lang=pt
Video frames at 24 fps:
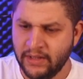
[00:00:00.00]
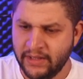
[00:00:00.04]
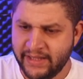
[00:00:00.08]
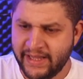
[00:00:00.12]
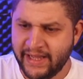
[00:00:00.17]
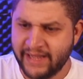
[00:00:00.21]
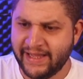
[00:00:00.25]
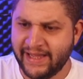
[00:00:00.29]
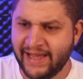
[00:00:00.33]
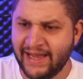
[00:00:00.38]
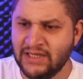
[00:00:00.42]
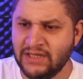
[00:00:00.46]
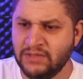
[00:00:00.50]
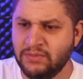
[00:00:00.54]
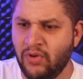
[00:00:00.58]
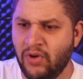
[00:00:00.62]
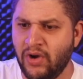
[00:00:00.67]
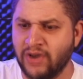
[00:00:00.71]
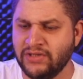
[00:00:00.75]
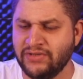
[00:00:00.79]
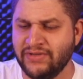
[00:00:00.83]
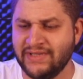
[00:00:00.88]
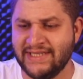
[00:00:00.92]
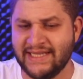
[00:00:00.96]
E aqui eles
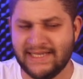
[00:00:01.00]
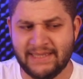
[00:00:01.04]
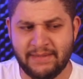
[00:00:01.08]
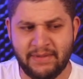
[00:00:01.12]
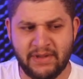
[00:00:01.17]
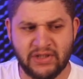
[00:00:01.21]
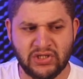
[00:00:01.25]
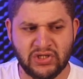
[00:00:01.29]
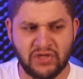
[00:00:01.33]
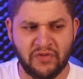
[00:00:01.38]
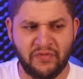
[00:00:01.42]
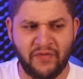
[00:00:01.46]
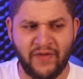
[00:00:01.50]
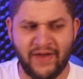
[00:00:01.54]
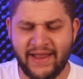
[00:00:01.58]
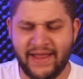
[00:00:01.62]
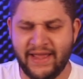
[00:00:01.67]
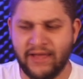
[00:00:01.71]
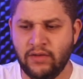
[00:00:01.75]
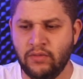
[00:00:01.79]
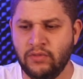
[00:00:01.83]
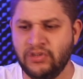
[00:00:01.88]
mostram exatamente o que eu falei,